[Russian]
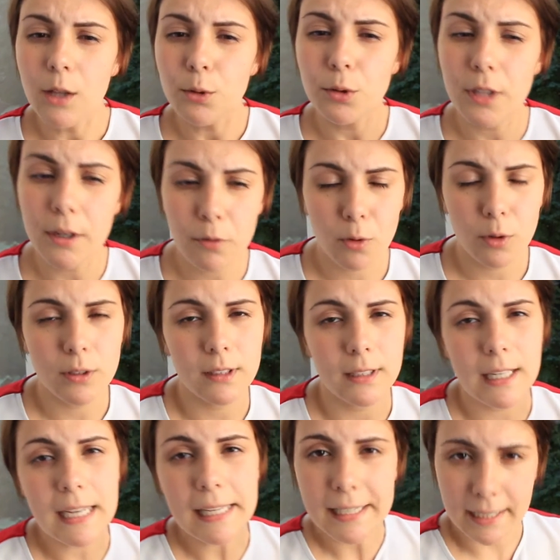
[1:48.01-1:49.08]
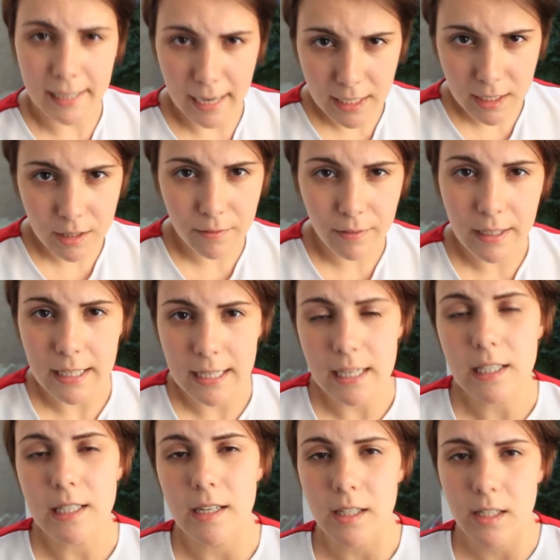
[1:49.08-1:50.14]
Туда входят и лекарства,
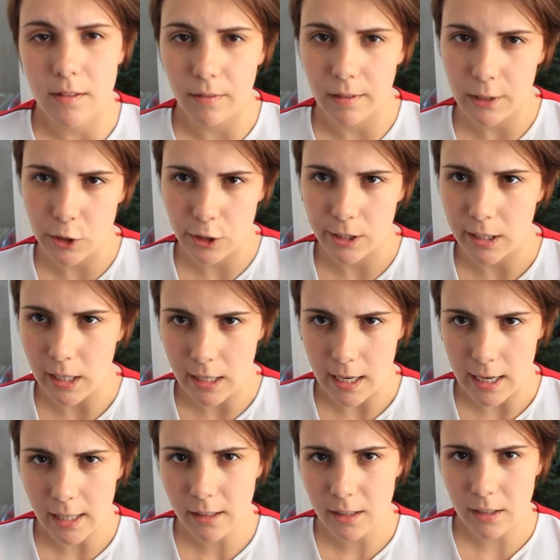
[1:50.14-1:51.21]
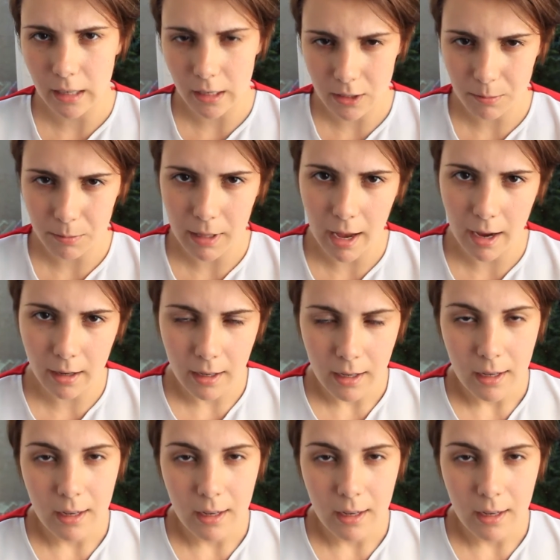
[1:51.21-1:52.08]
и средства личной гигиены, скажем так.